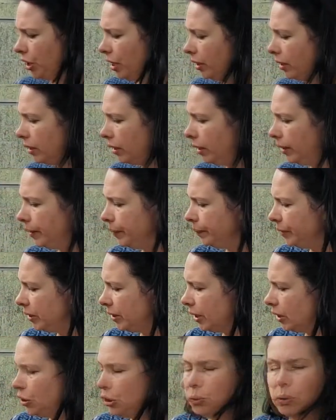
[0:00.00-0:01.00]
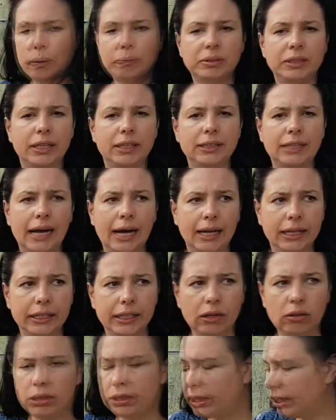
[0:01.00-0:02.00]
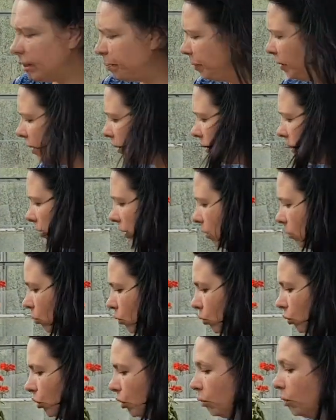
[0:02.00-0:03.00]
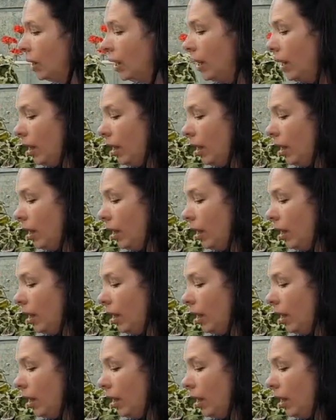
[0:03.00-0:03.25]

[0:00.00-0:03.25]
jak sadziłam te dalie, one teraz pięknie kiełkują.